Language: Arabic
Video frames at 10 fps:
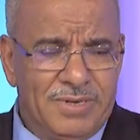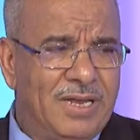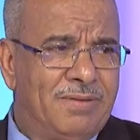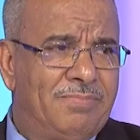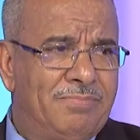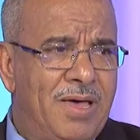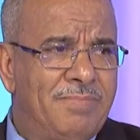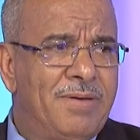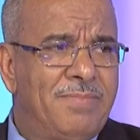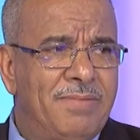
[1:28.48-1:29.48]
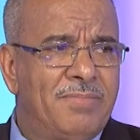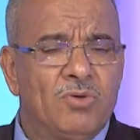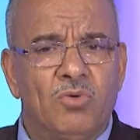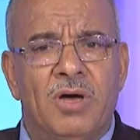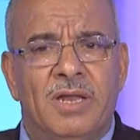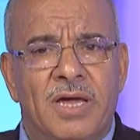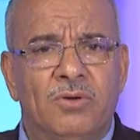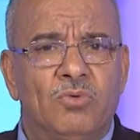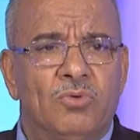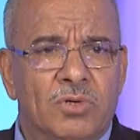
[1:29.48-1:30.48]
مهما مهما يقال
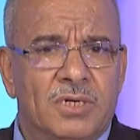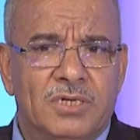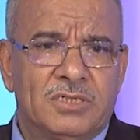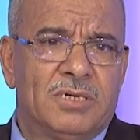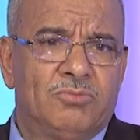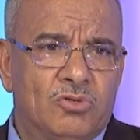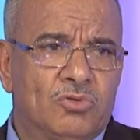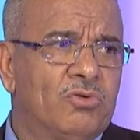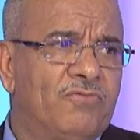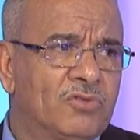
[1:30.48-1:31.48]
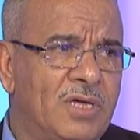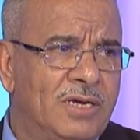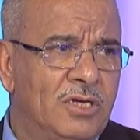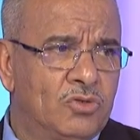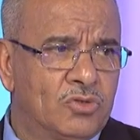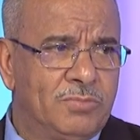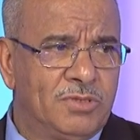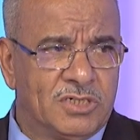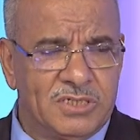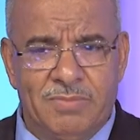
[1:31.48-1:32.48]
عنه خرجنا بدستور فوت عليه جزء من
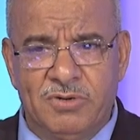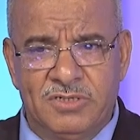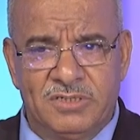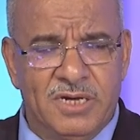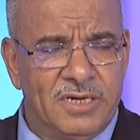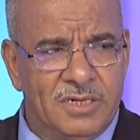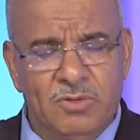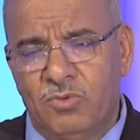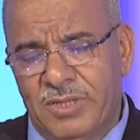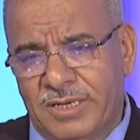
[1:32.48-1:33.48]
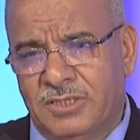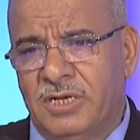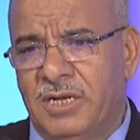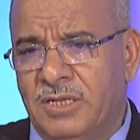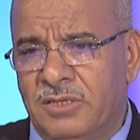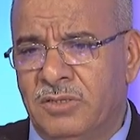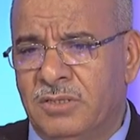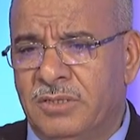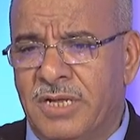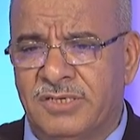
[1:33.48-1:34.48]
الشعب الجزائري وهذاك الشيء اللي
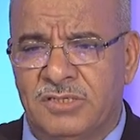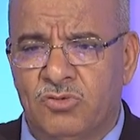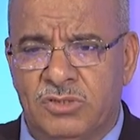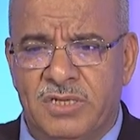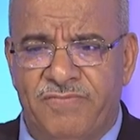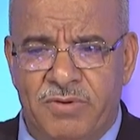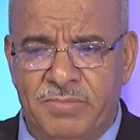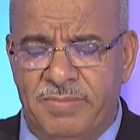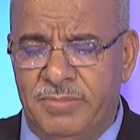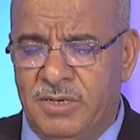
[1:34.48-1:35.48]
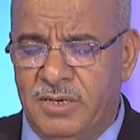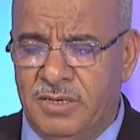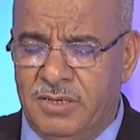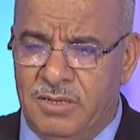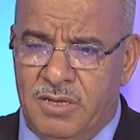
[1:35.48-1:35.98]
نال 66% من آه،